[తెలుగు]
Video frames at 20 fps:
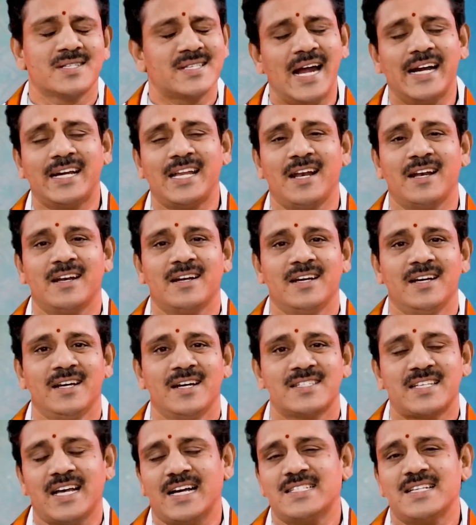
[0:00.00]
సాటర్న్
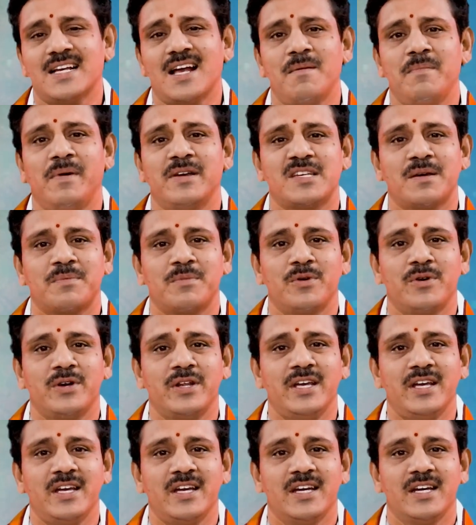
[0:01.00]
సహజంగా మేషం
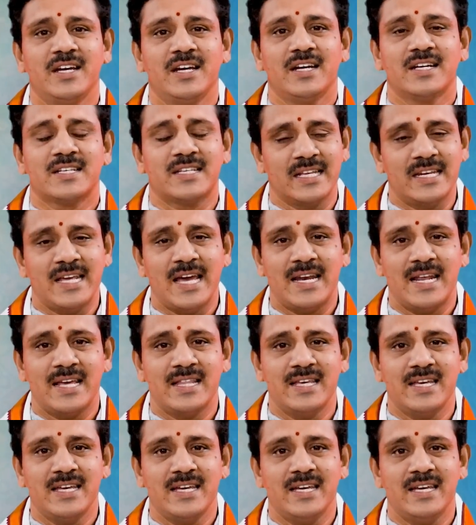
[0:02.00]
నుండి శని
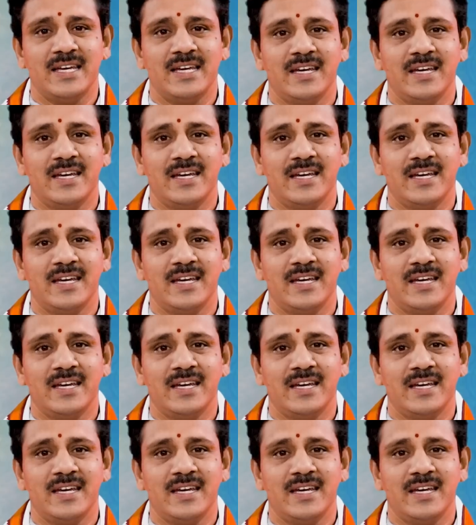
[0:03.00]
అనేది